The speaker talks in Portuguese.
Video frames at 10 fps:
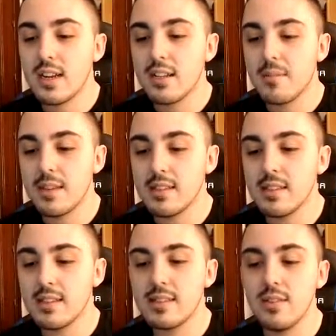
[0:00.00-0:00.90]
ainda mais
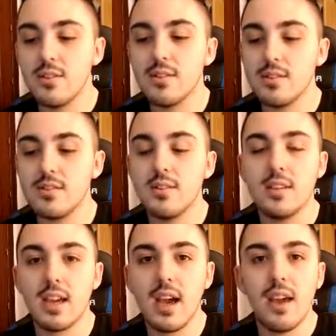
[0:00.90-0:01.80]
ansioso
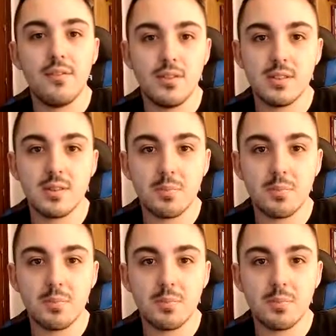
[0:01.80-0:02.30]
e raivoso para